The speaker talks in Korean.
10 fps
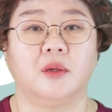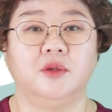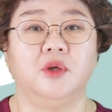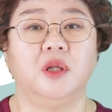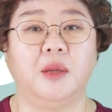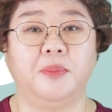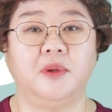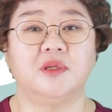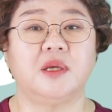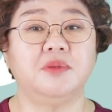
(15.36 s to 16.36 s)
그녀의
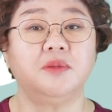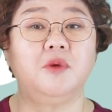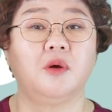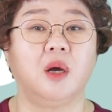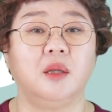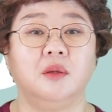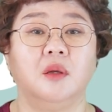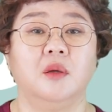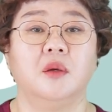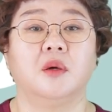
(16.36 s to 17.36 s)
남편은 삼십 년간
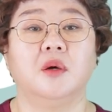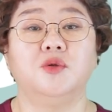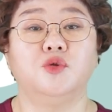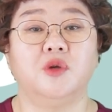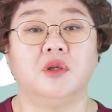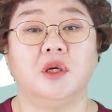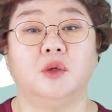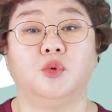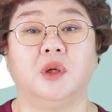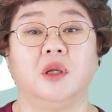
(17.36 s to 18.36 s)
건축
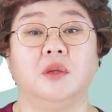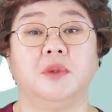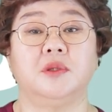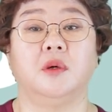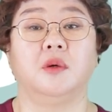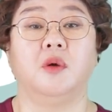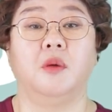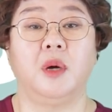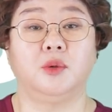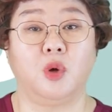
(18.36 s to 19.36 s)
현장을 돌아다니면서
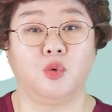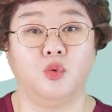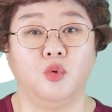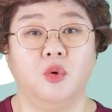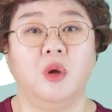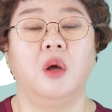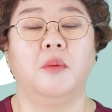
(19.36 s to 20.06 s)
경마도 하고